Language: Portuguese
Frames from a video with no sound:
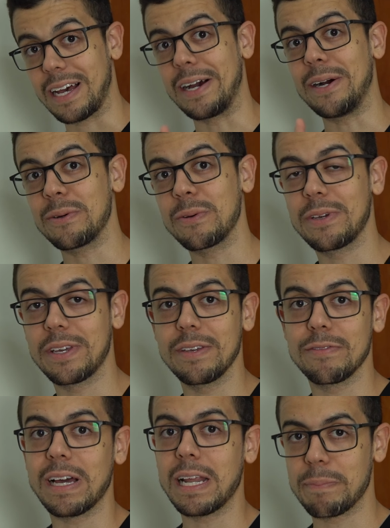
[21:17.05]
Algo
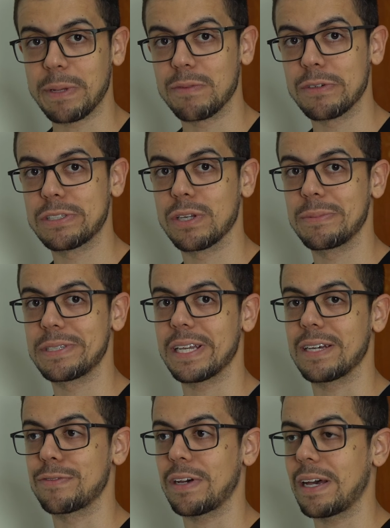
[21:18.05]
que vale a pena você
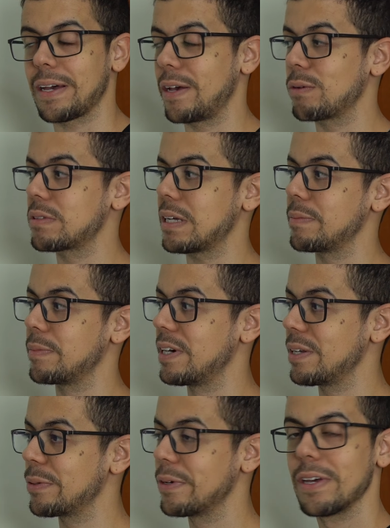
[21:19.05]
observar é o
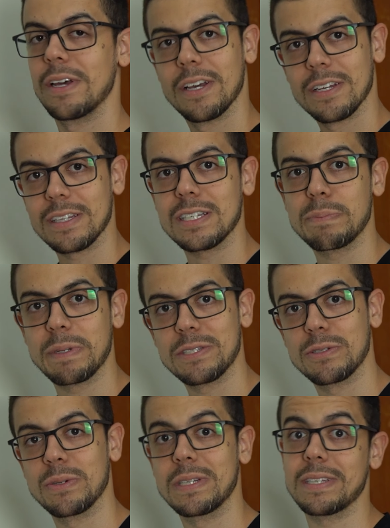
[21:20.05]
tamanho das
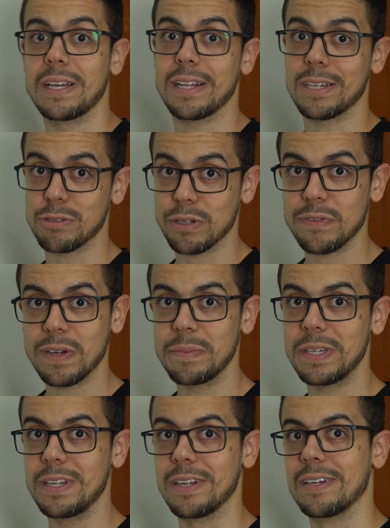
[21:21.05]
pessoas aí na sua
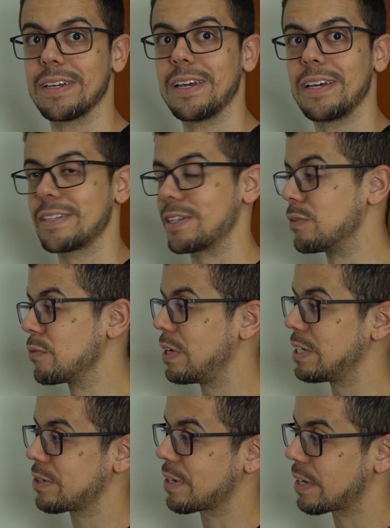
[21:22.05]
família. Então
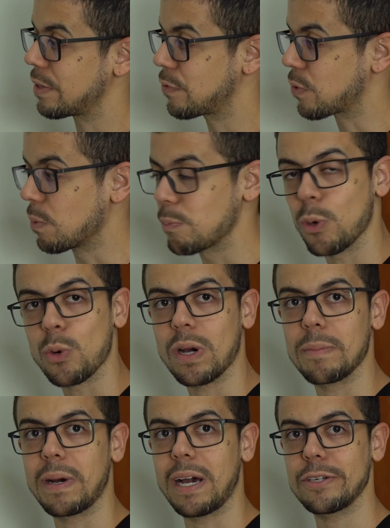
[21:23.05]
vejo que aqui ficou um pouco
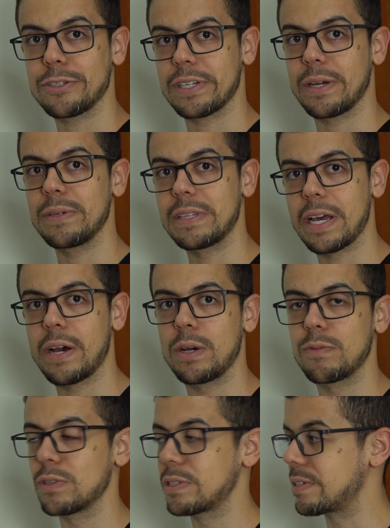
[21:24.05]
abaixo, né? O ideal
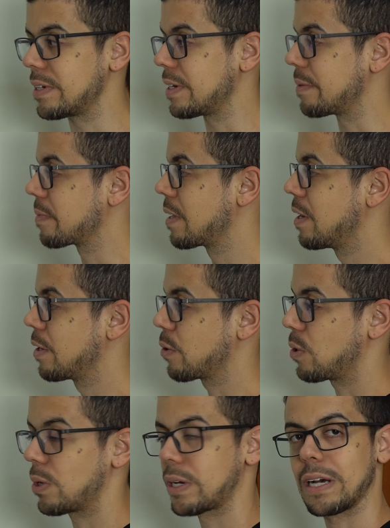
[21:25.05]
é você
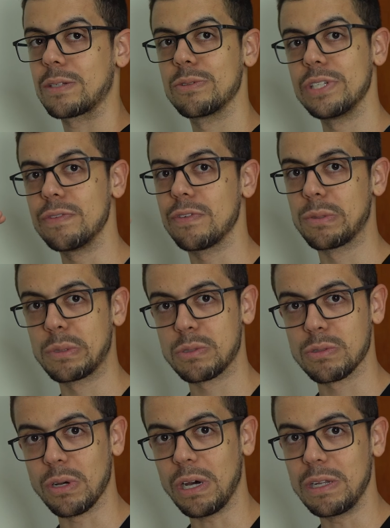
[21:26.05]
colocar no nível
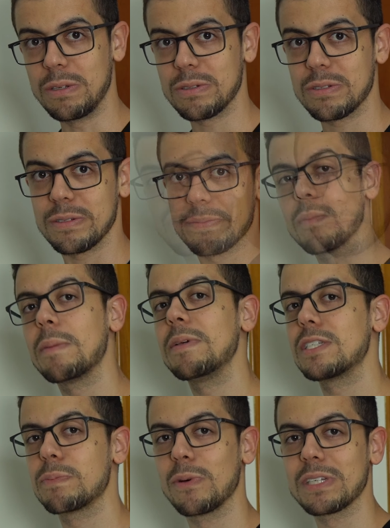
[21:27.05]
dos olhos. Como a
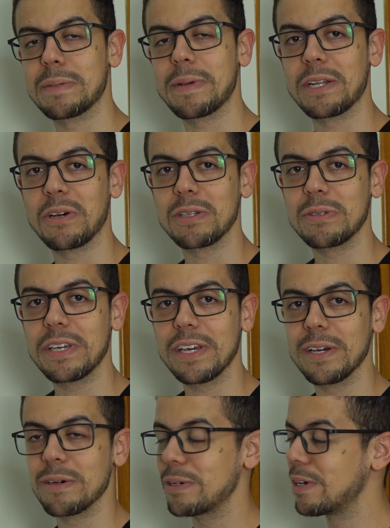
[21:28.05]
minha esposa é menor do que
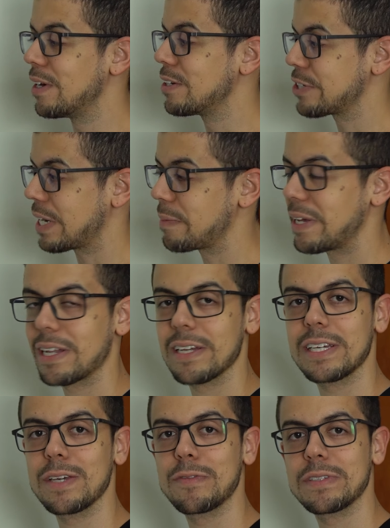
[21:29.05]
eu, chamei ela
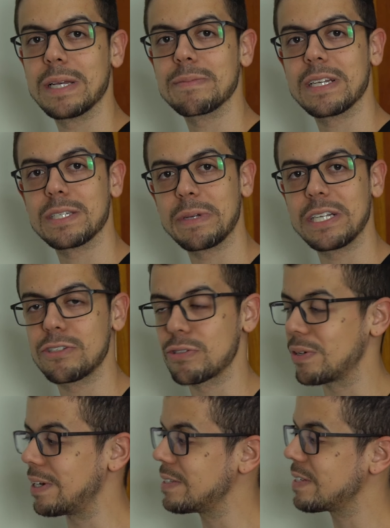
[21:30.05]
aqui, fizemos as
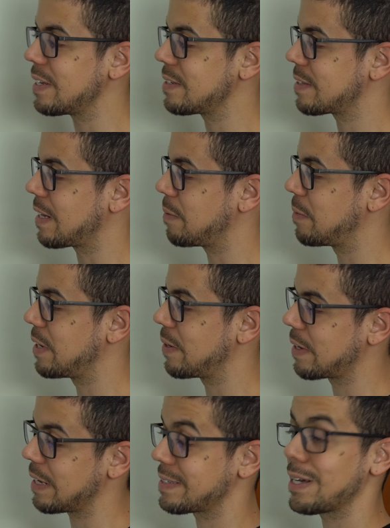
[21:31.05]
medições e esse tamanho
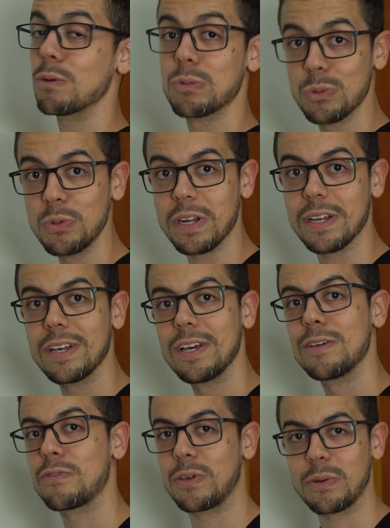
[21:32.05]
aqui, essa altura,
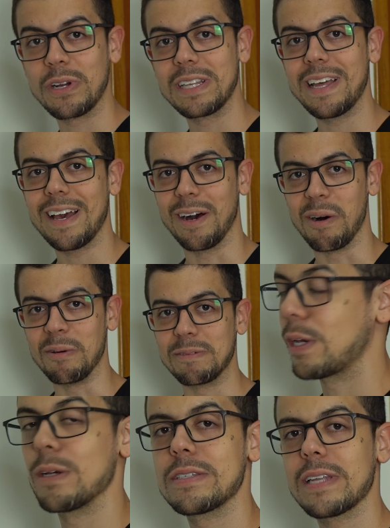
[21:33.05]
ficou ideal.
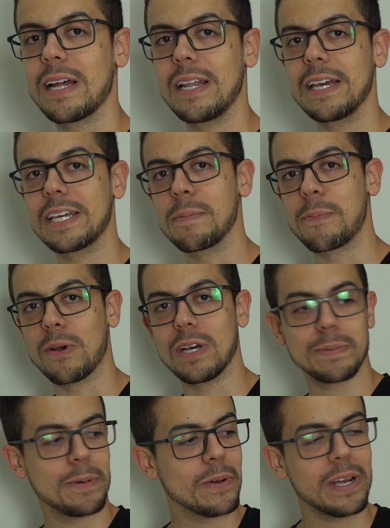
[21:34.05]
E eu instalei aqui
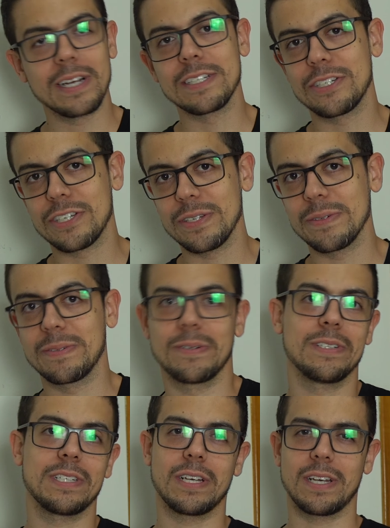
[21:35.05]
próximo a um cantinho
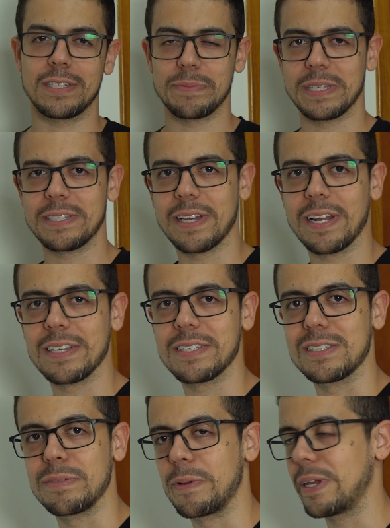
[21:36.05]
onde as minhas
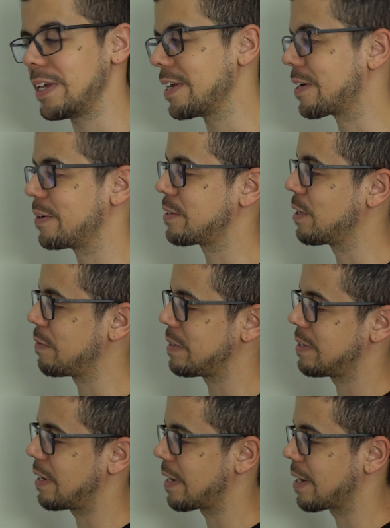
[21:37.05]
crianças brincam, então vai
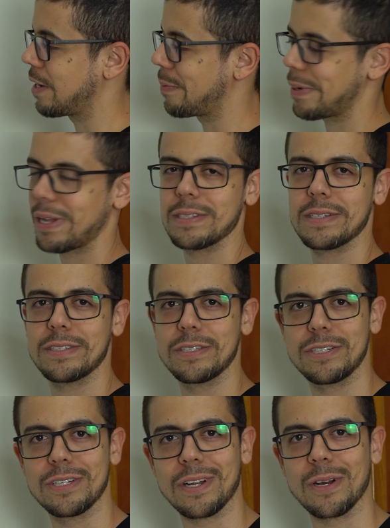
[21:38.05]
ser legal para elas
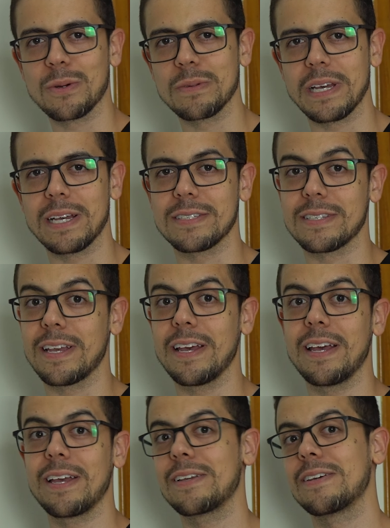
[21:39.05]
assistirem algum
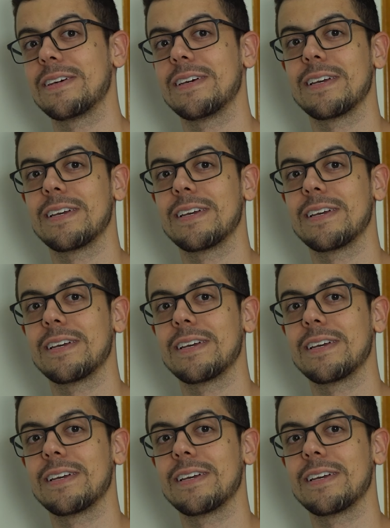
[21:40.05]
desenho.